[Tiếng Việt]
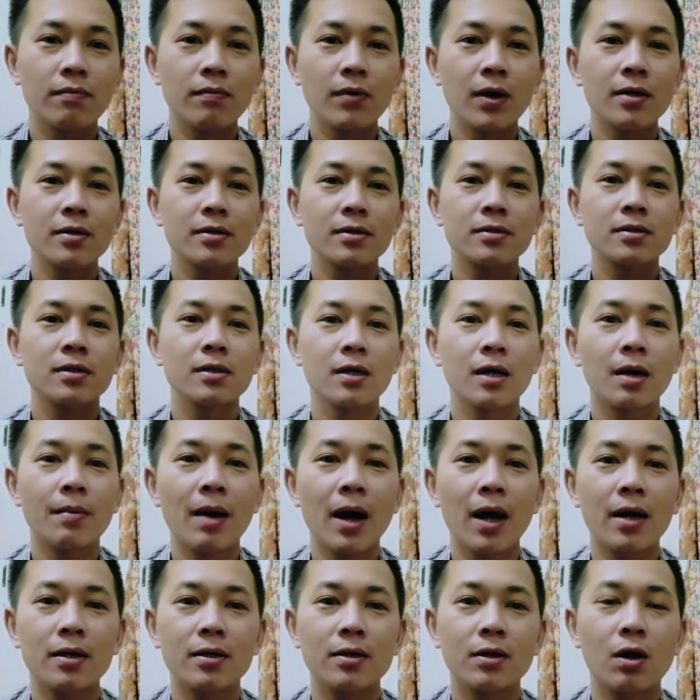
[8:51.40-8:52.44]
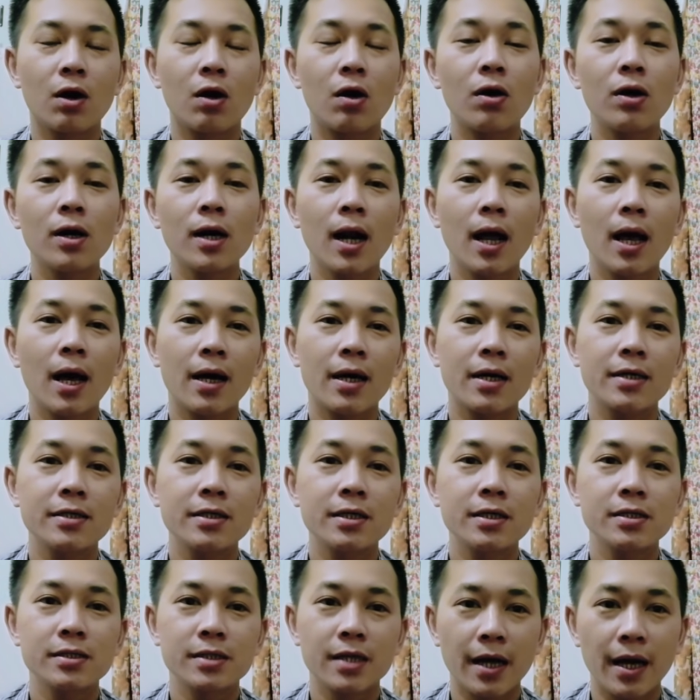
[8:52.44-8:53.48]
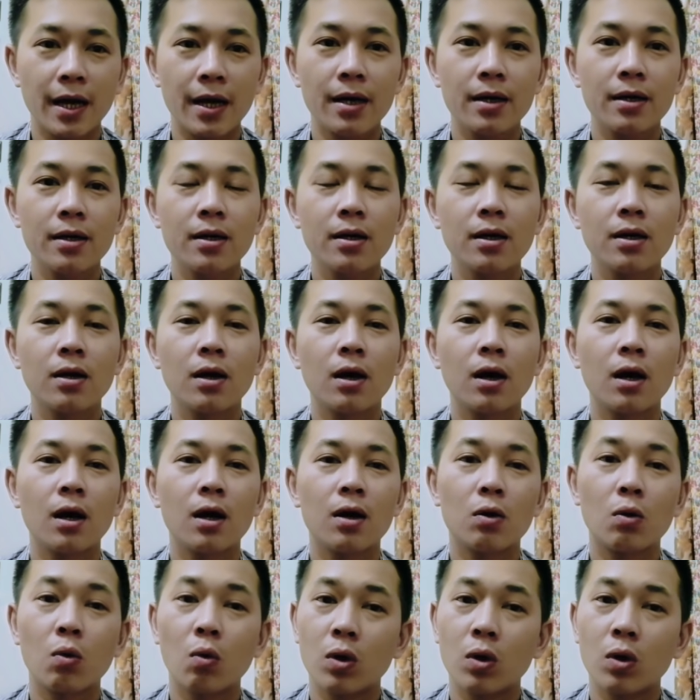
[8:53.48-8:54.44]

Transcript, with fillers: Vâng, thưa các bạn, đó là cái chia sẻ à,